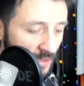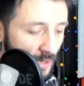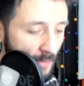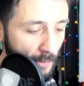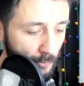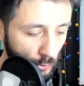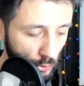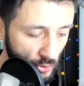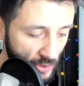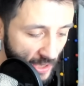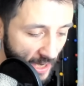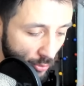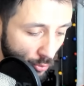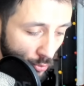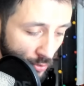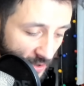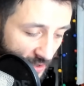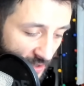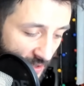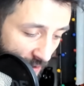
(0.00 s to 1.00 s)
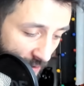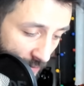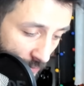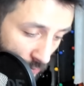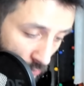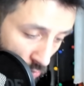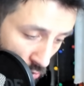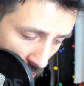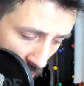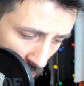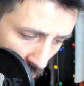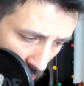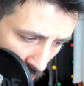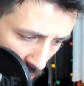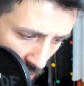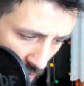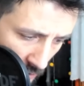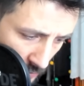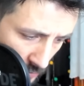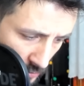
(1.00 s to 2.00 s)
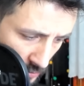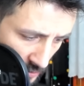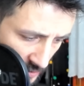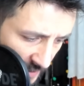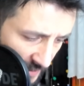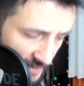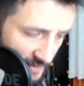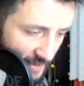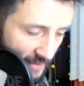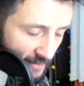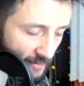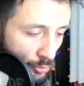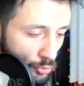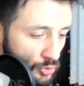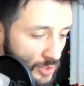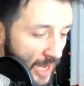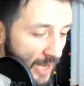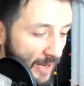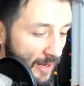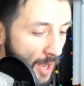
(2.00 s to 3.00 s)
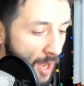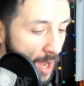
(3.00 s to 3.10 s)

Tamam güzel 12 ek şey aynen 8 etti. Güzel.